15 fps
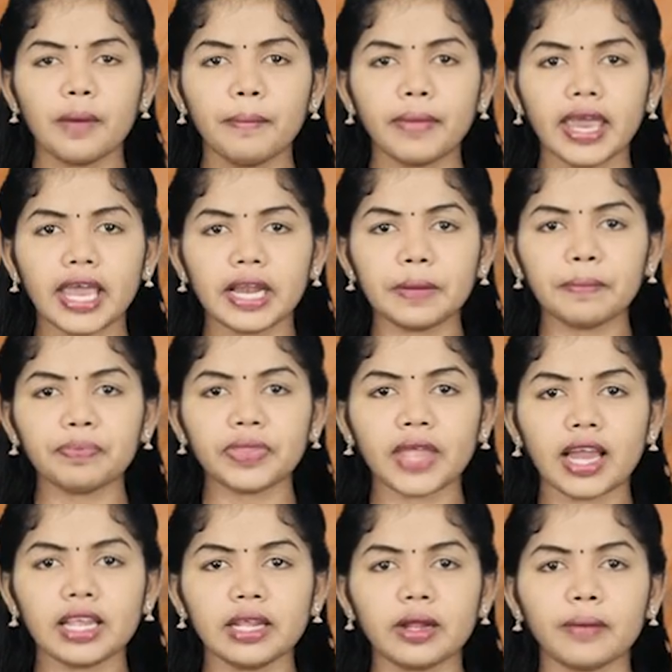மேலும்
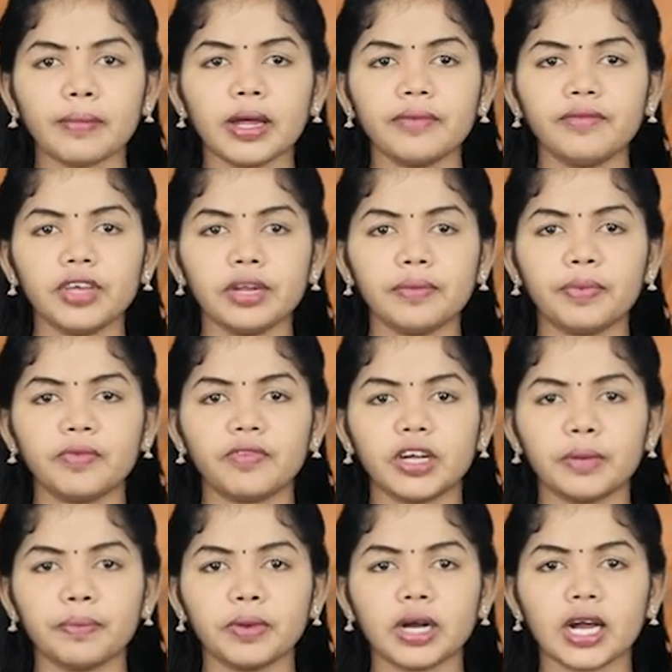தனிநபர் விருப்பு
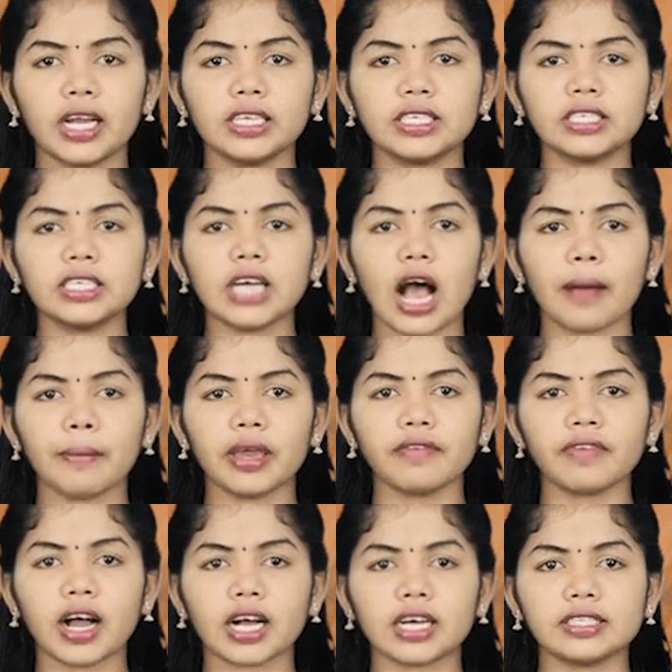வெறுப்புகளுக்கு
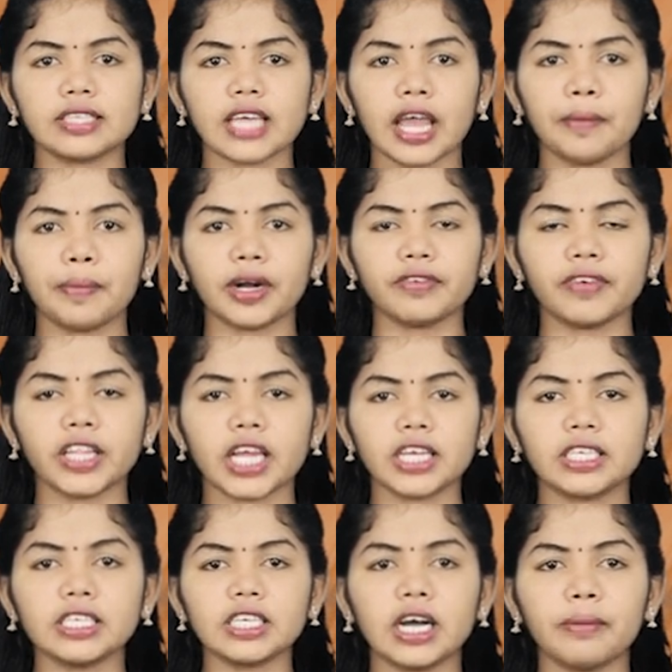அமைவாக
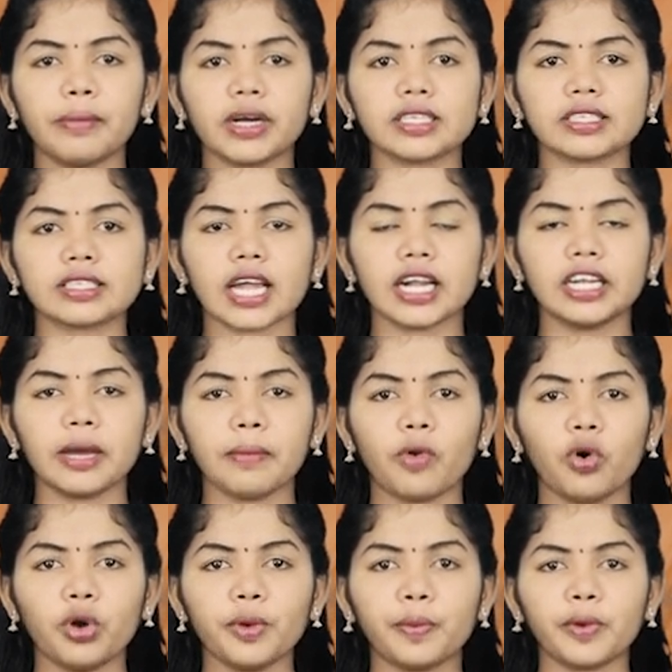செயற்படுவதற்கு எமக்கு
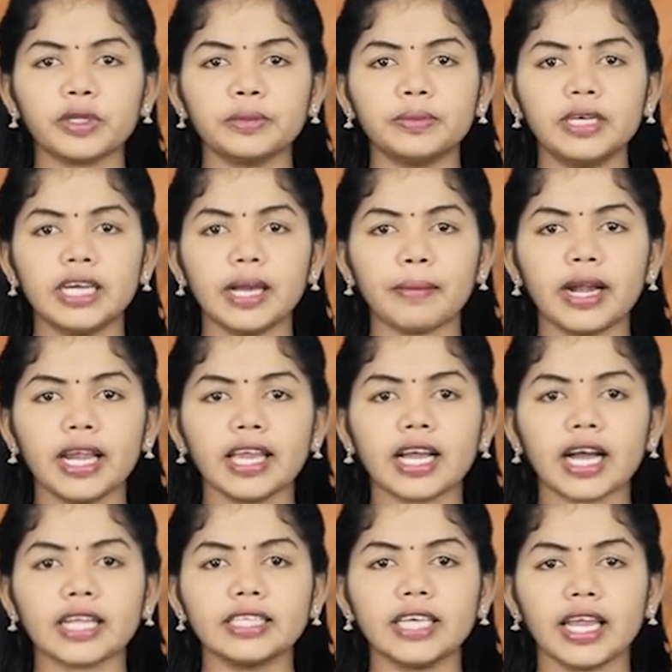சட்டம் ஒருபோதும்
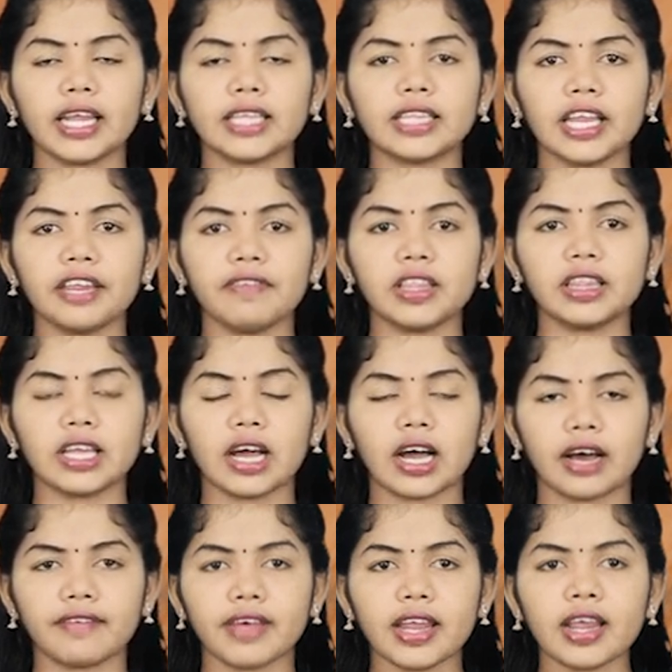இடமளிக்காது என தெரிவித்த
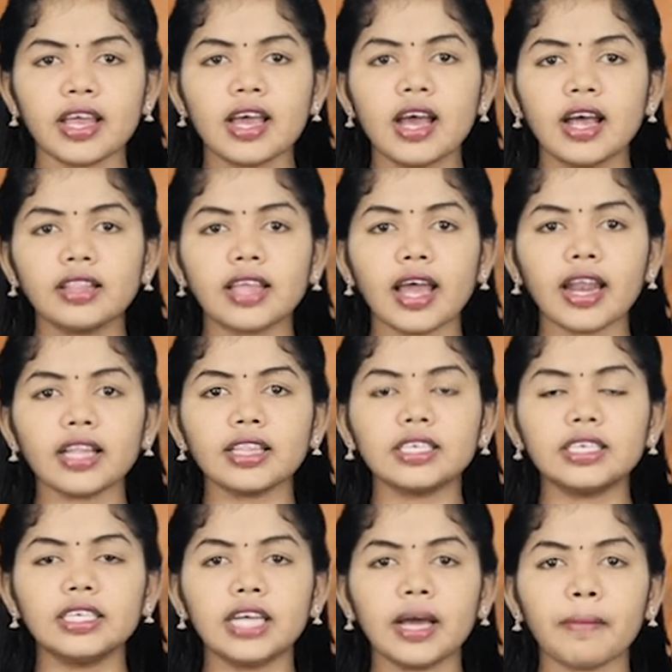அவர்
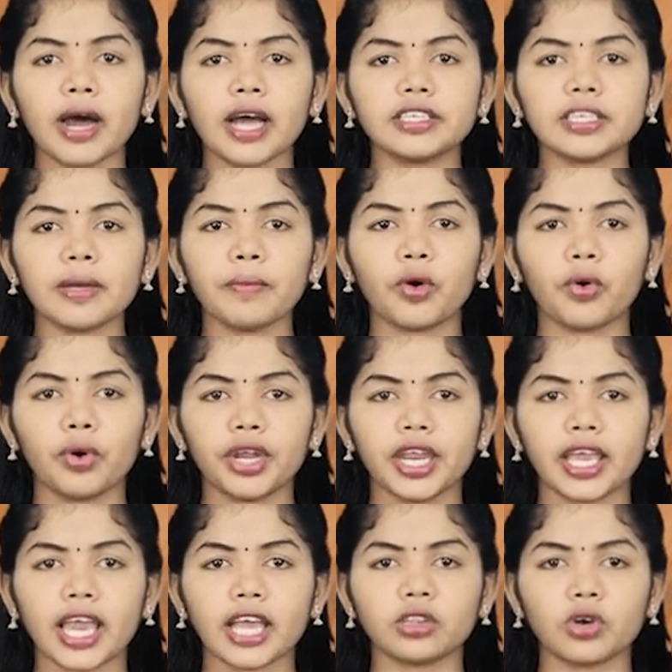தனது இடமாற்றம்
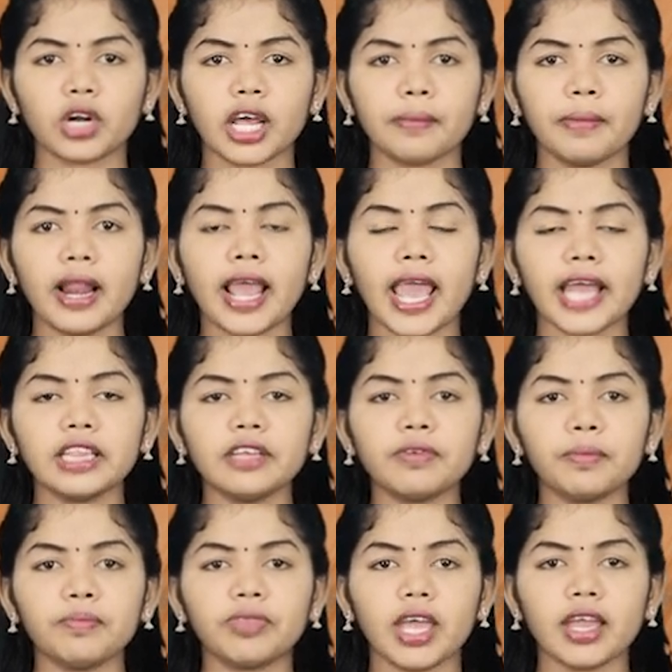கோரிக்கை தொடர்பில்
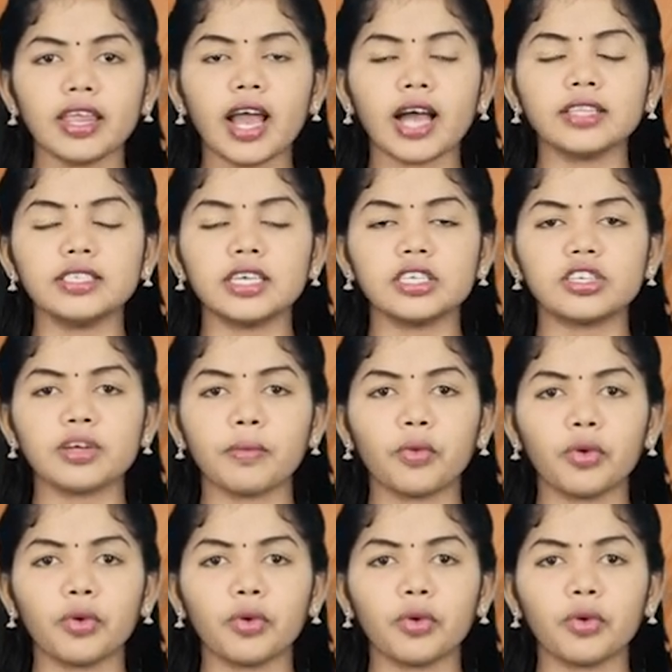எதுவும் தெரியாது என்றும்